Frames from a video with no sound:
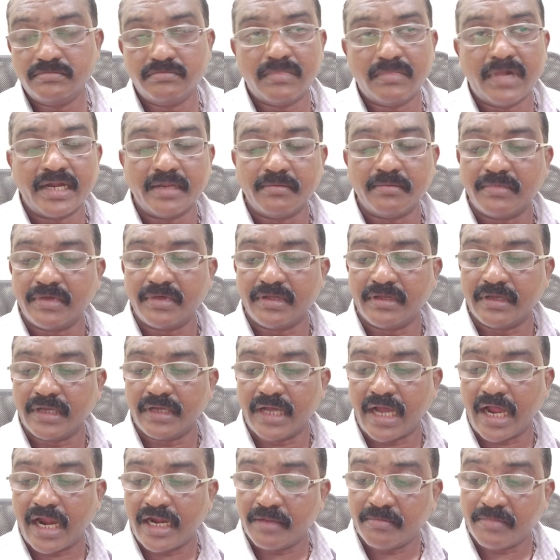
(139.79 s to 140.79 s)
மாடி மா
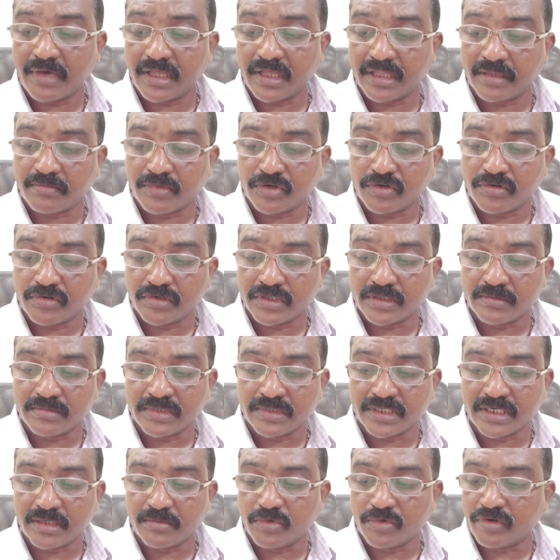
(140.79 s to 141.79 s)
ஆடி மாதம் முழுவதும்
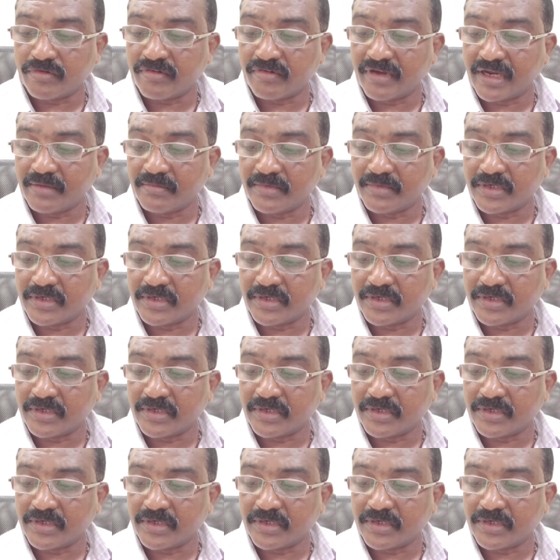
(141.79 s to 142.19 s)
தினம் ஒரு வேளை